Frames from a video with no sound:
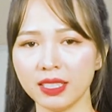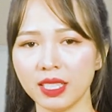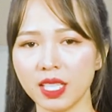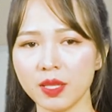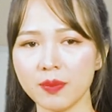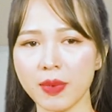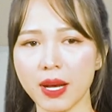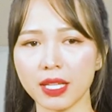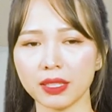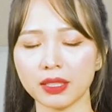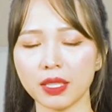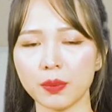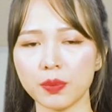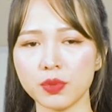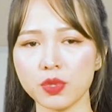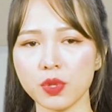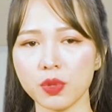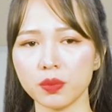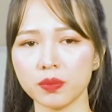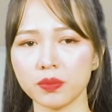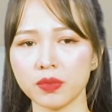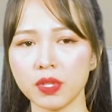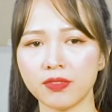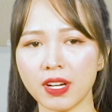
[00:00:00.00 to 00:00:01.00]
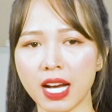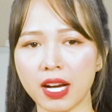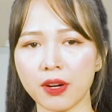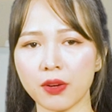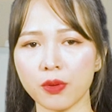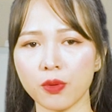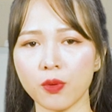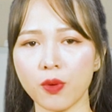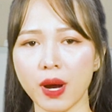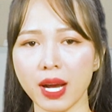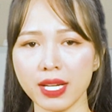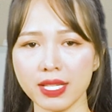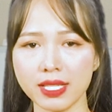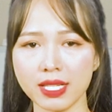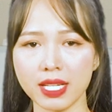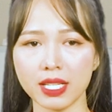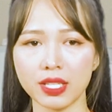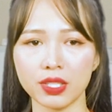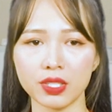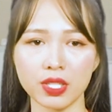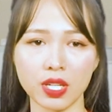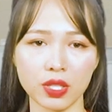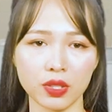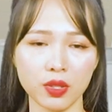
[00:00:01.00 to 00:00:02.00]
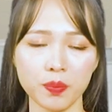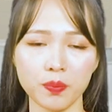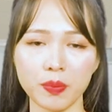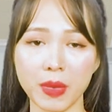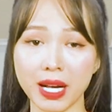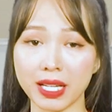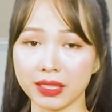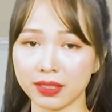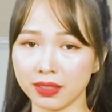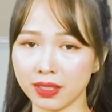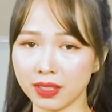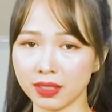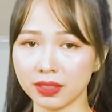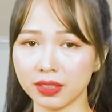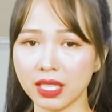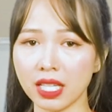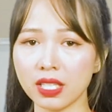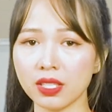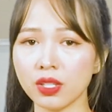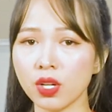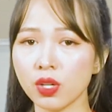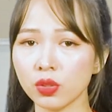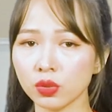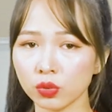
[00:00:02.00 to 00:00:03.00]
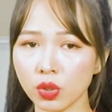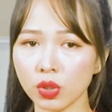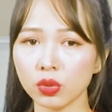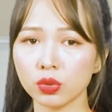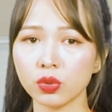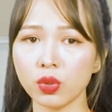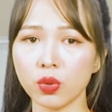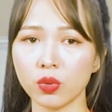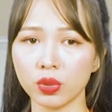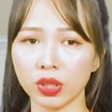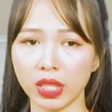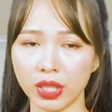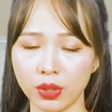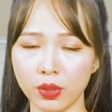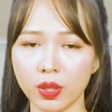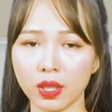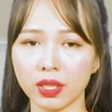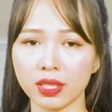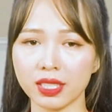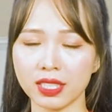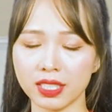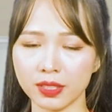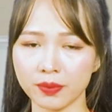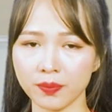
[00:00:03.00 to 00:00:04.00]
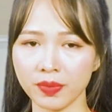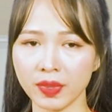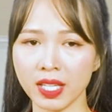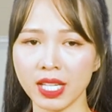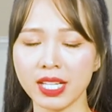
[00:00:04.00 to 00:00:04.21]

Khi bạn tập trung vào quá trình sẽ giúp bạn tự tin, tuân thủ kỷ luật hơn.